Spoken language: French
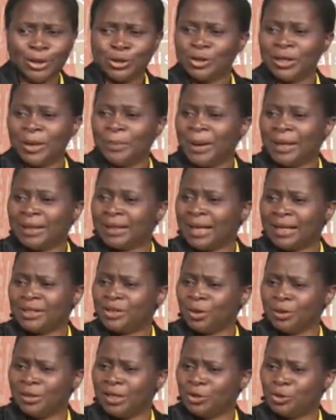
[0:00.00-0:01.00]
Ce n'est pas une
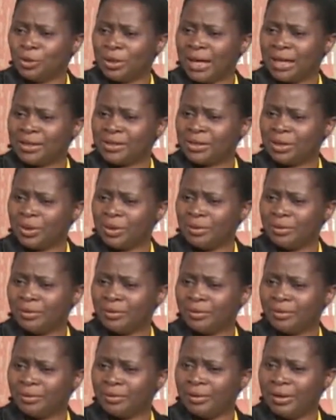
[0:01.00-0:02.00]
question d'éducation.
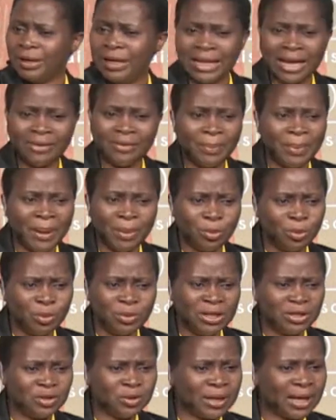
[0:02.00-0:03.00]
Il n'avait pas
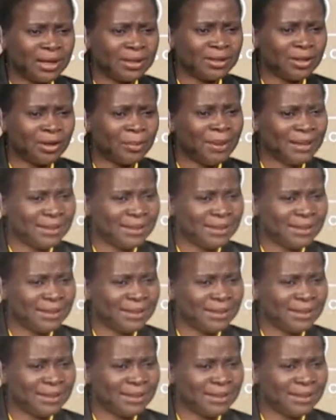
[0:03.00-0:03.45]
beaucoup d'éducation,